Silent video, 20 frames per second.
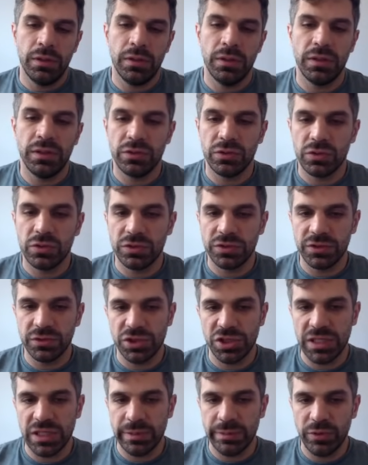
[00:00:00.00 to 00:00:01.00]
Eu não consigo
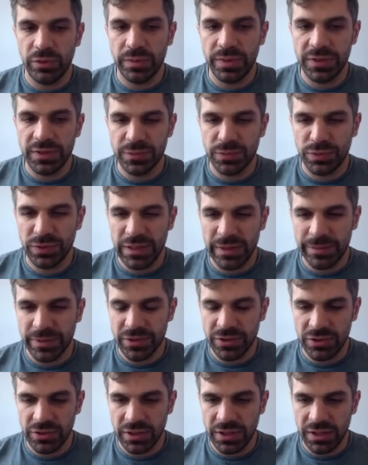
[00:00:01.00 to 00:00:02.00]
tirar meu bispo, né? Pra
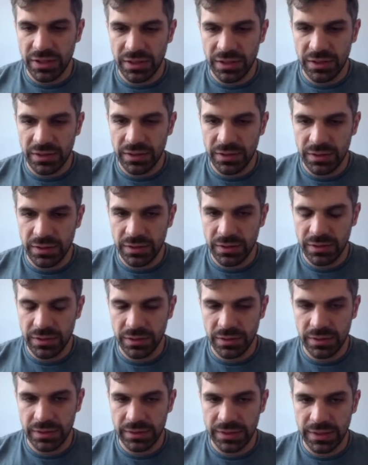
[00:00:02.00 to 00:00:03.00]
jogar...
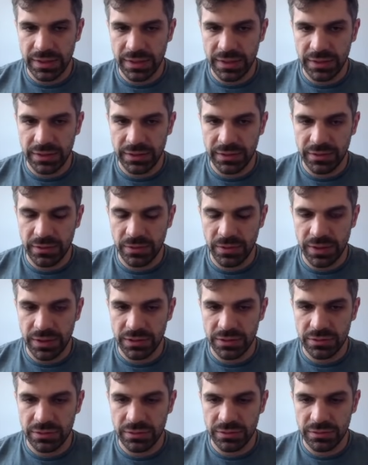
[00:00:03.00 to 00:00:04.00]
Atacar em
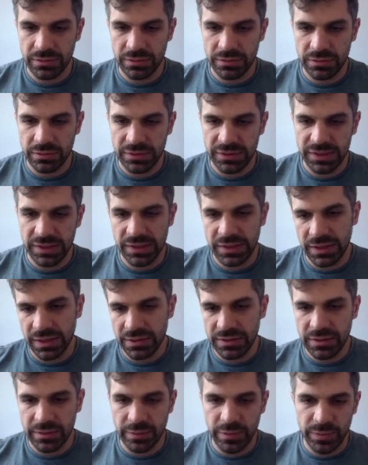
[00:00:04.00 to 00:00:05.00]
D4.
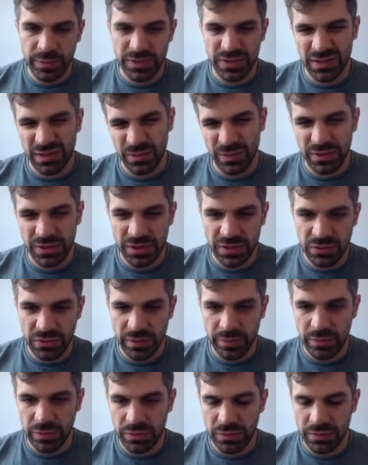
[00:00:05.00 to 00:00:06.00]
C3 era uma opção, mas acho que não é
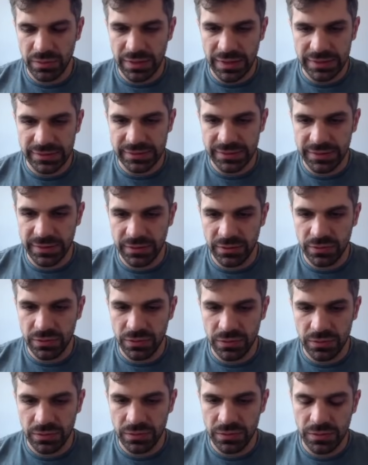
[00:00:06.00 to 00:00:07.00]
bom. A5.
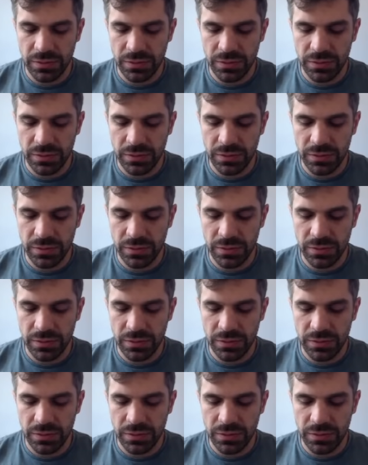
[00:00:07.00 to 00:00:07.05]
Vou